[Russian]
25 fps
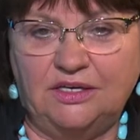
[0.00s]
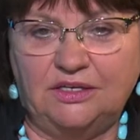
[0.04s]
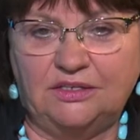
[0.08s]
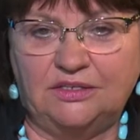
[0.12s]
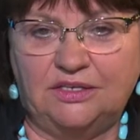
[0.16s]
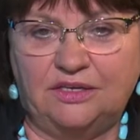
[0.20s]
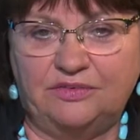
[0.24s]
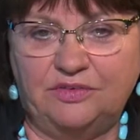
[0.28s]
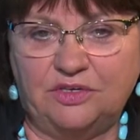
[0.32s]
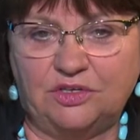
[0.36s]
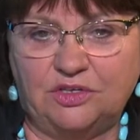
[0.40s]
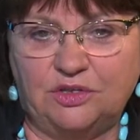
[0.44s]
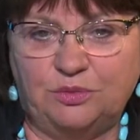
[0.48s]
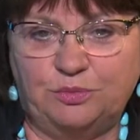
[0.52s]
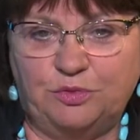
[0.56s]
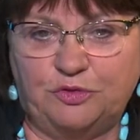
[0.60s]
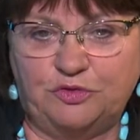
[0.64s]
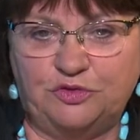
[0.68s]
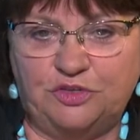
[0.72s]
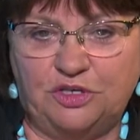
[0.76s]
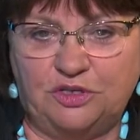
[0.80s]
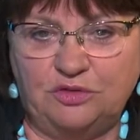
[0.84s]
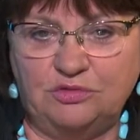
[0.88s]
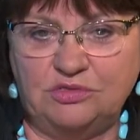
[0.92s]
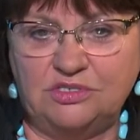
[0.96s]
наверное,
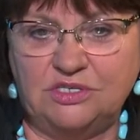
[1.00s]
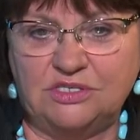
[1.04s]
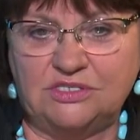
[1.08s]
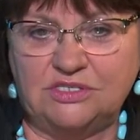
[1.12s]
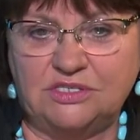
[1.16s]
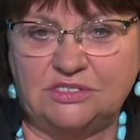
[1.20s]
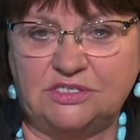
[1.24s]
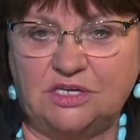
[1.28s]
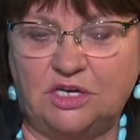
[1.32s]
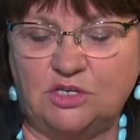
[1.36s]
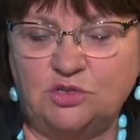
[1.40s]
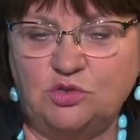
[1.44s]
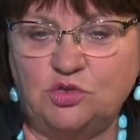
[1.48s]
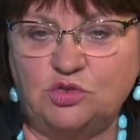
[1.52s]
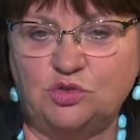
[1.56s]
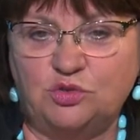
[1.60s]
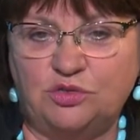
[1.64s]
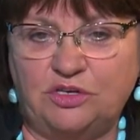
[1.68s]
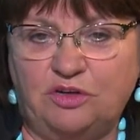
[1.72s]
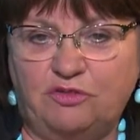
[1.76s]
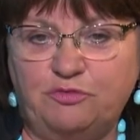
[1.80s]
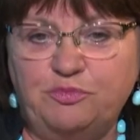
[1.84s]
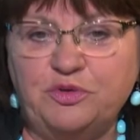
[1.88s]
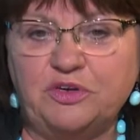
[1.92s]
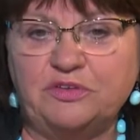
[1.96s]
повторюсь, если скажу,
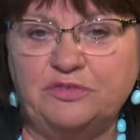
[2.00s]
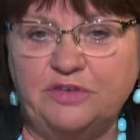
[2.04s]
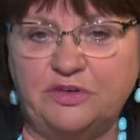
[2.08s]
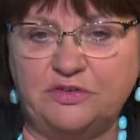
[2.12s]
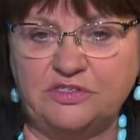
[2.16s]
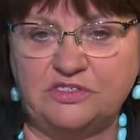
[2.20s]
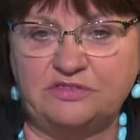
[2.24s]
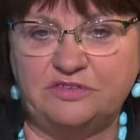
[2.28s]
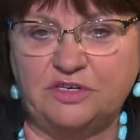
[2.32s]
что я впервые